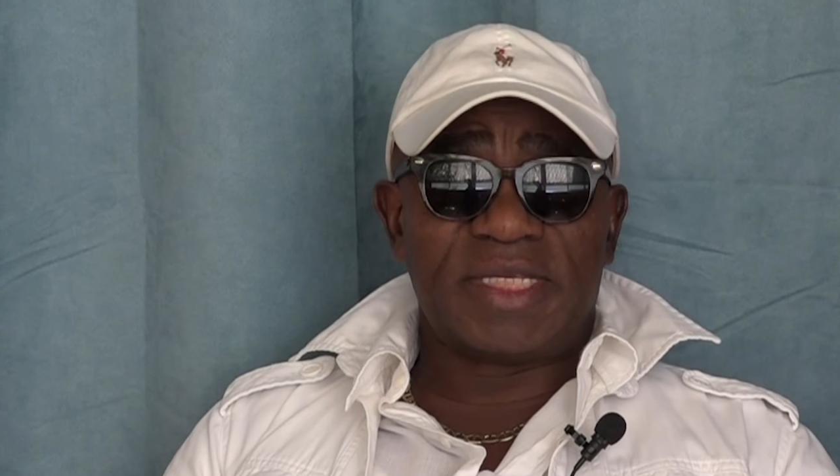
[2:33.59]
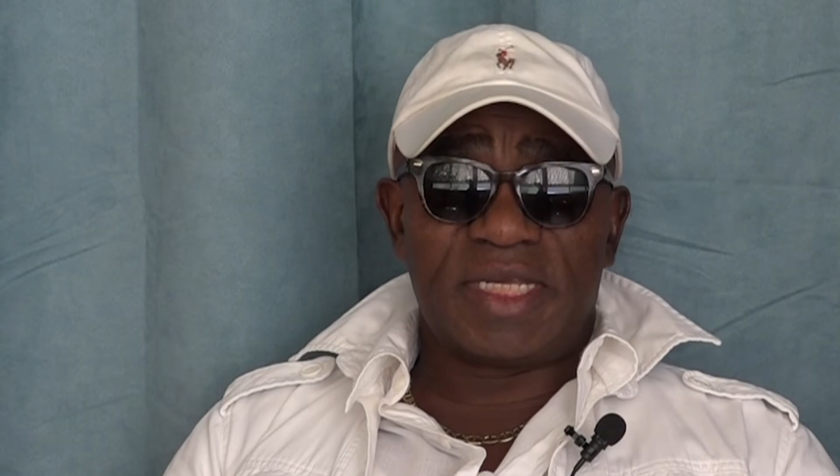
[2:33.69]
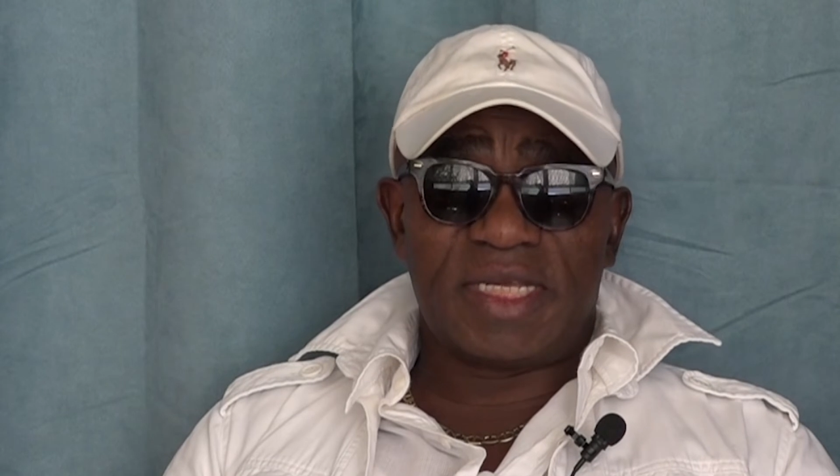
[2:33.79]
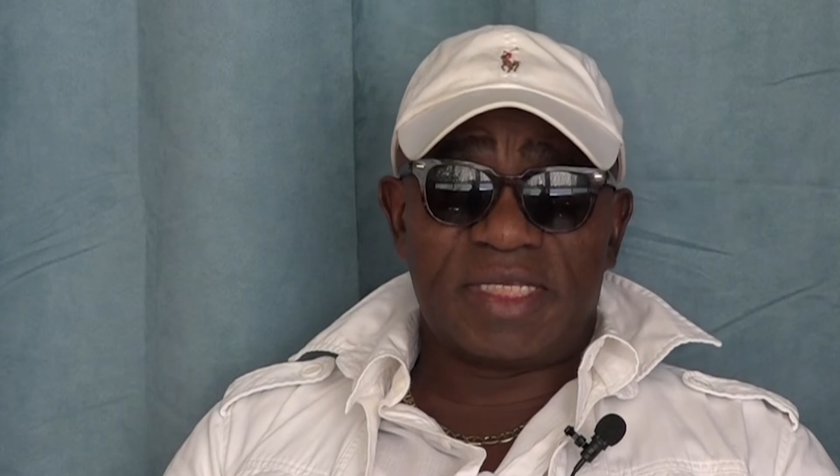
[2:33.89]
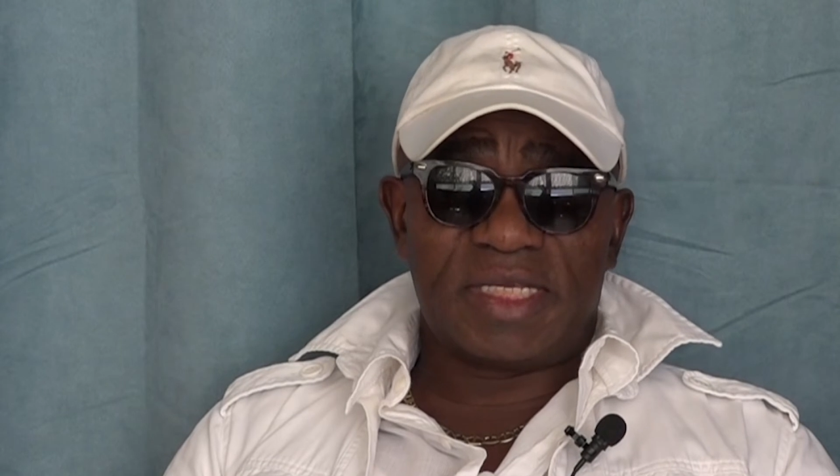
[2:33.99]

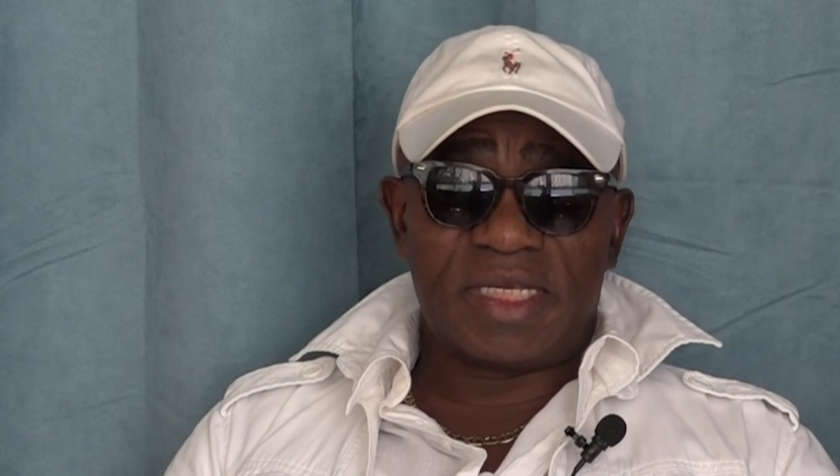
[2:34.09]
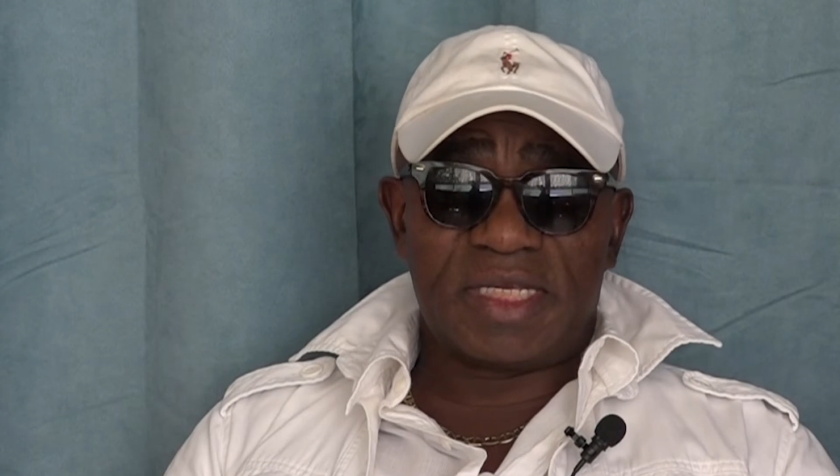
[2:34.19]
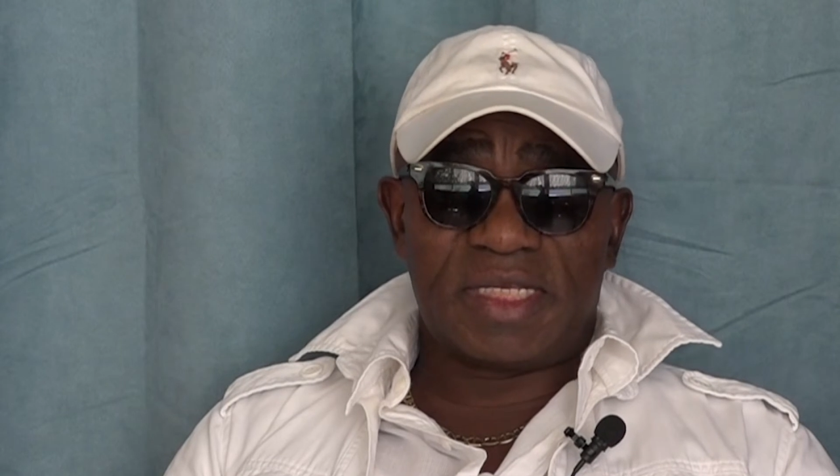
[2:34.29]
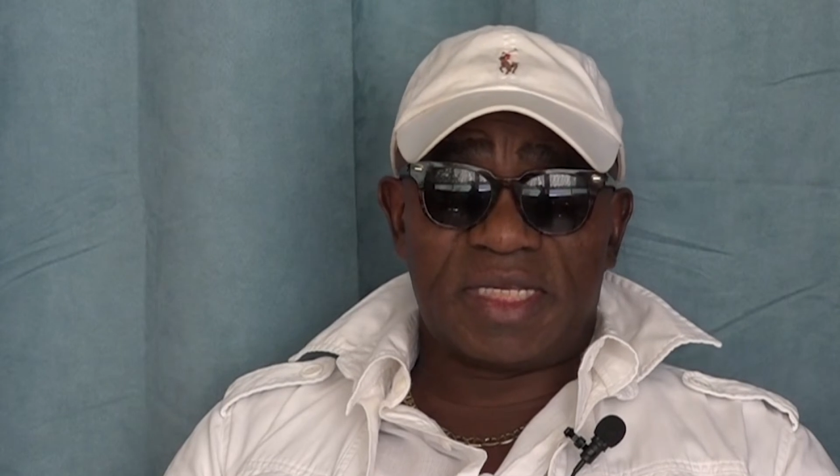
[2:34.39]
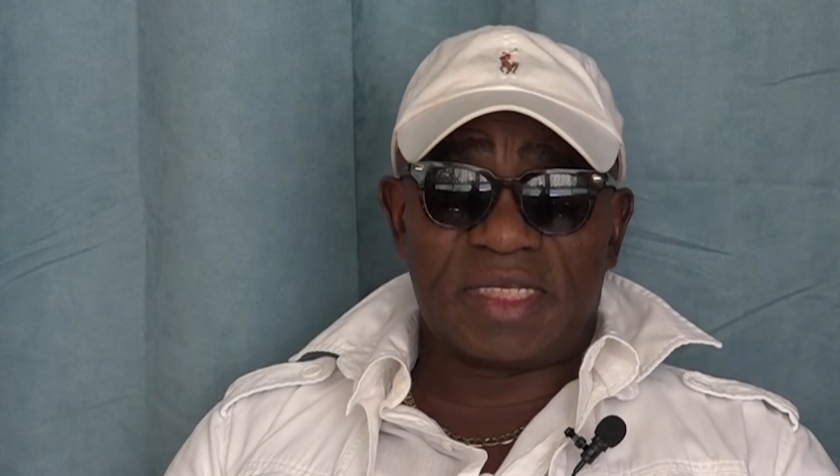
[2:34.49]

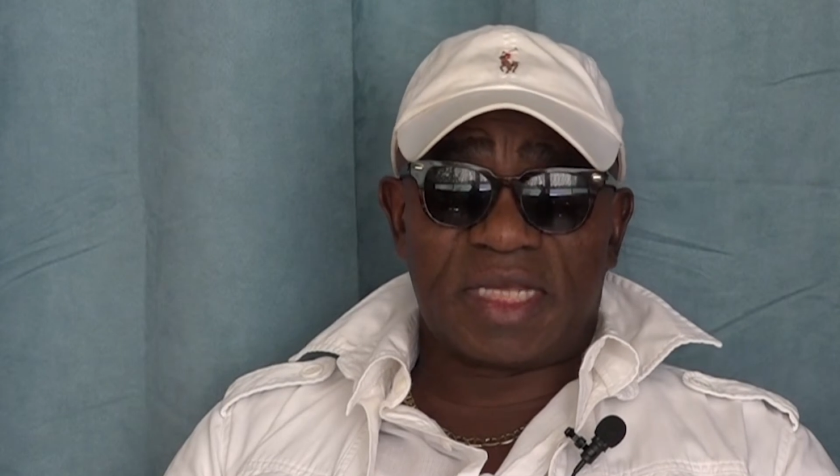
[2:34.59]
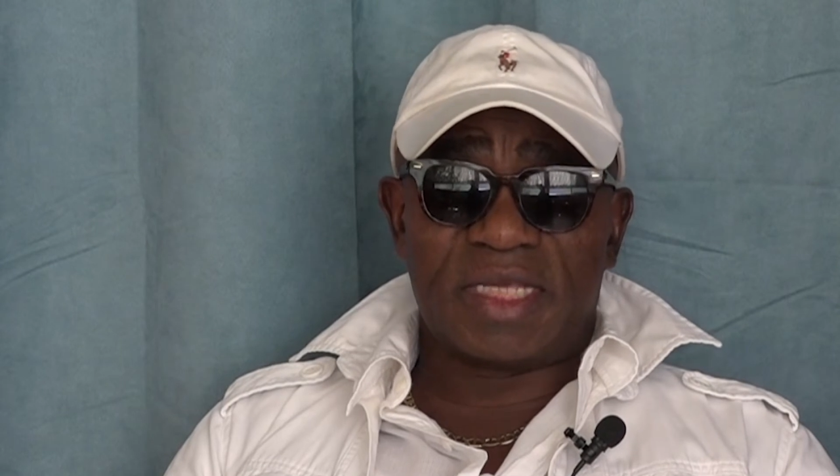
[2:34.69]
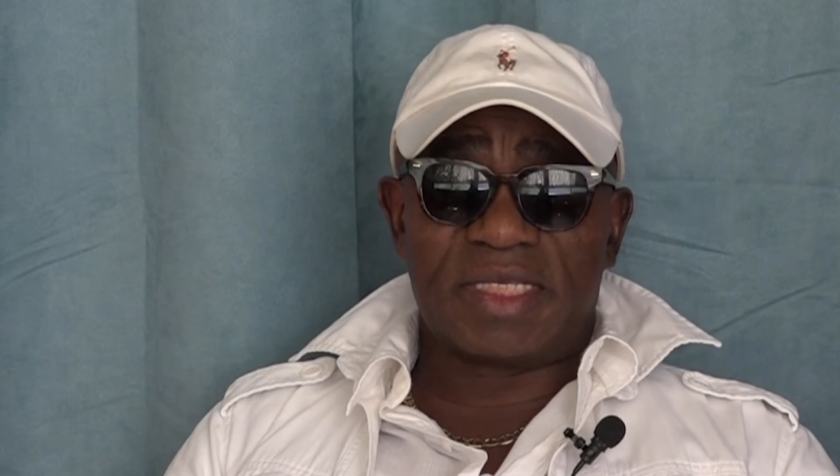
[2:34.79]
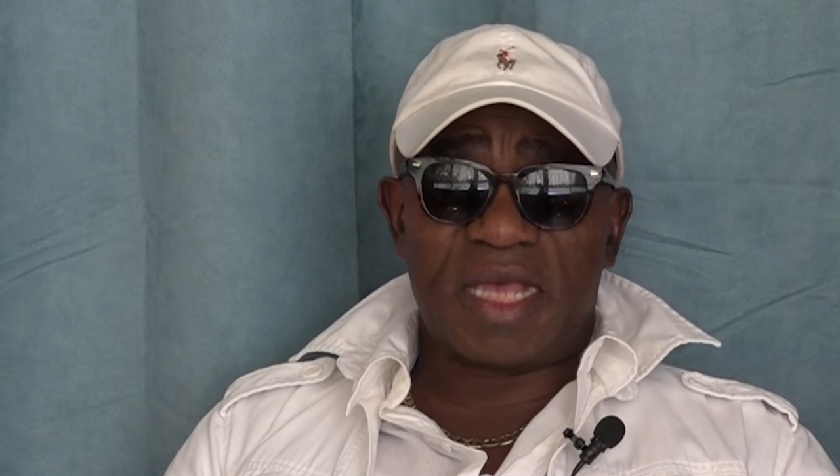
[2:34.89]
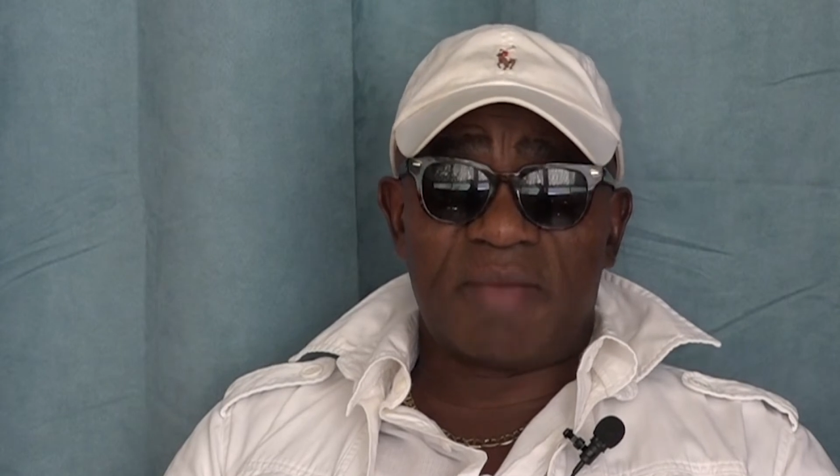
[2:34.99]
C'est
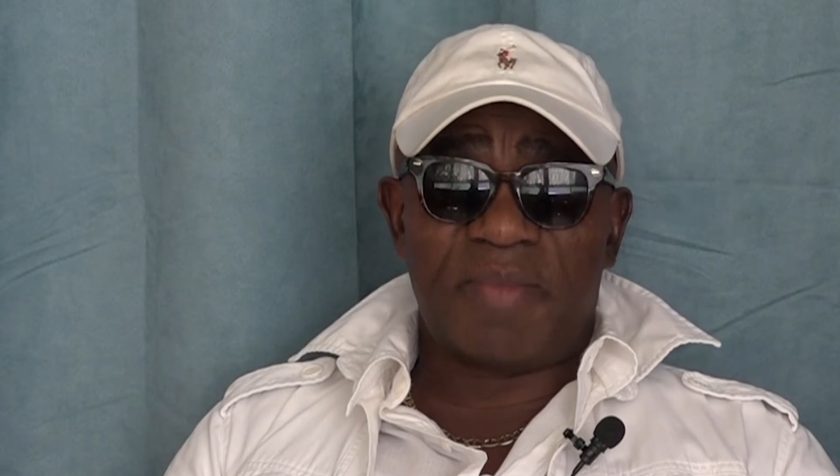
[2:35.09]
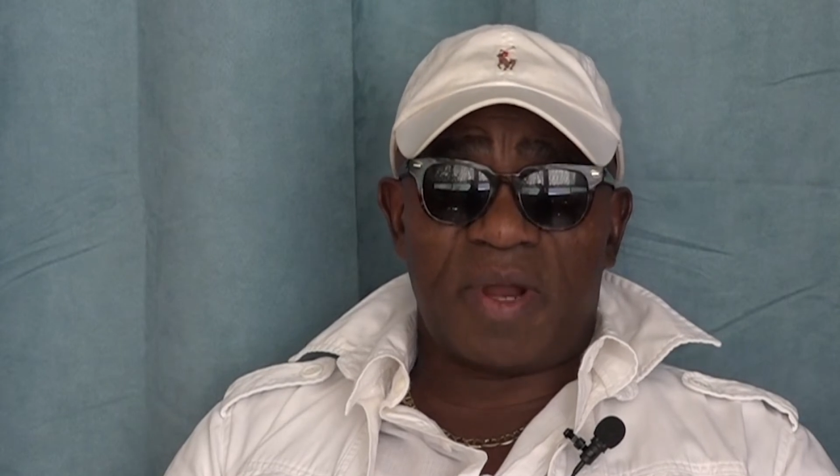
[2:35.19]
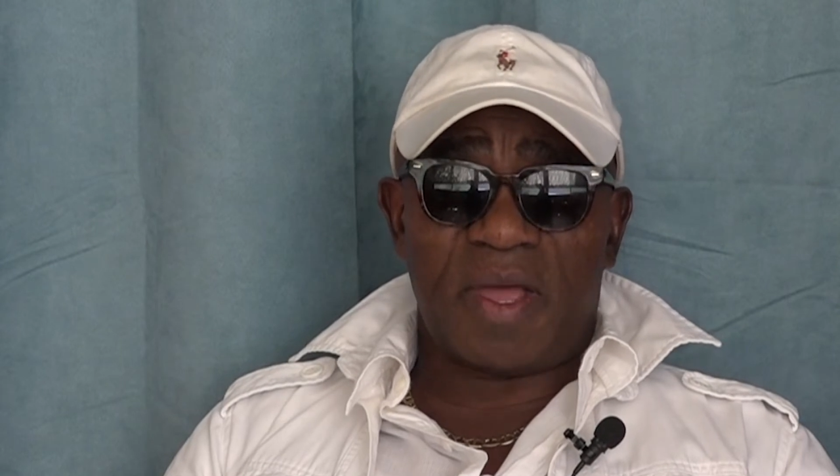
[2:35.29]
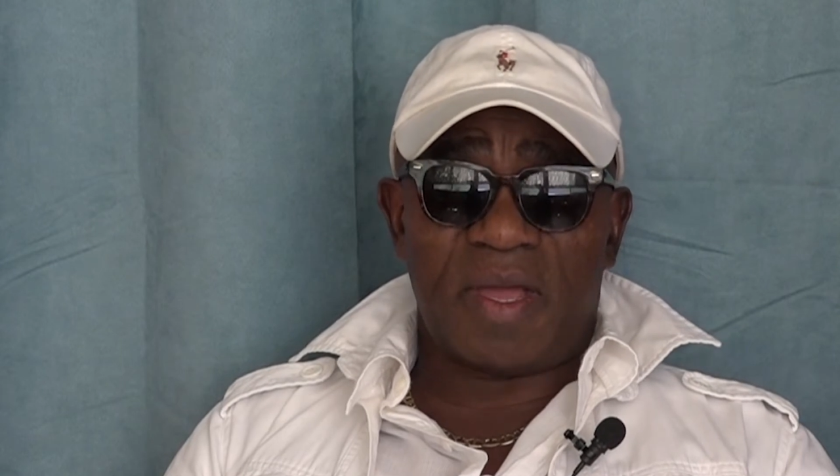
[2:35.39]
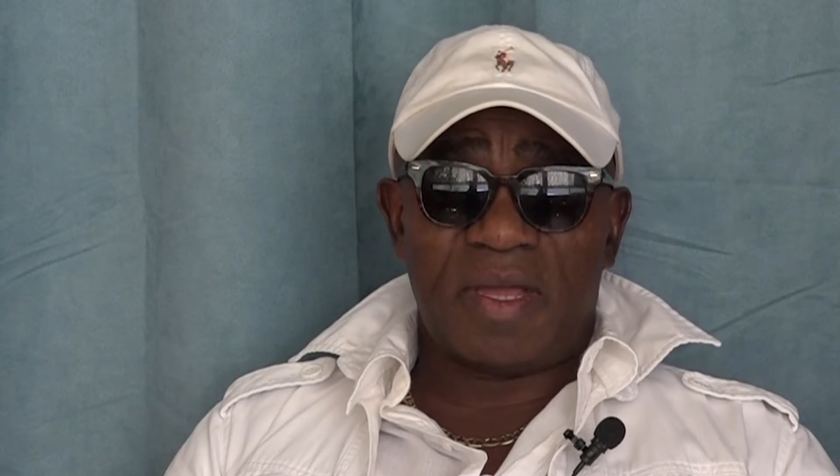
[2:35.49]
très simple.